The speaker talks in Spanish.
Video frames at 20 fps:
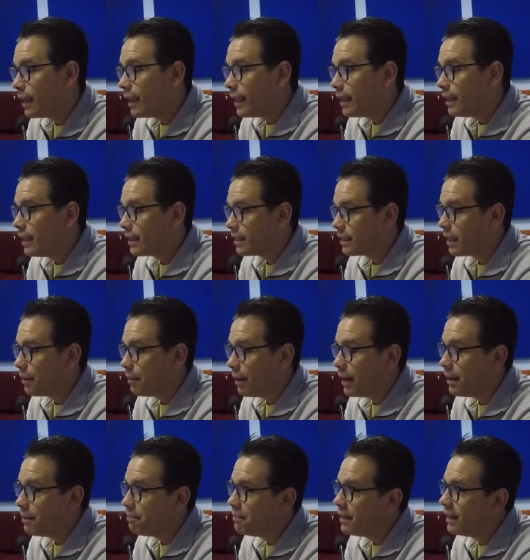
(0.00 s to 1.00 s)
y es que
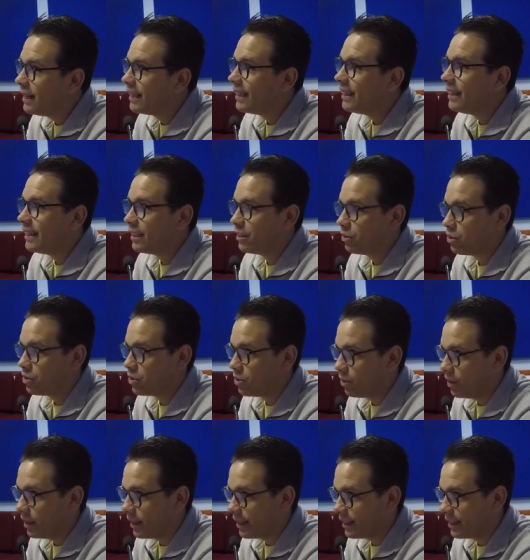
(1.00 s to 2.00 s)
vale 1.500
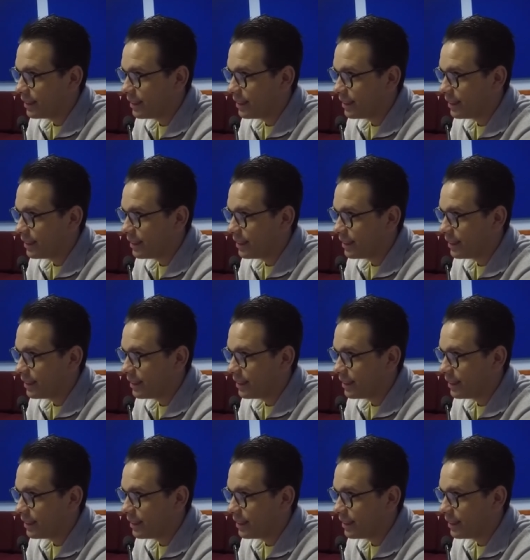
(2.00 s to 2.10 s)
dólares.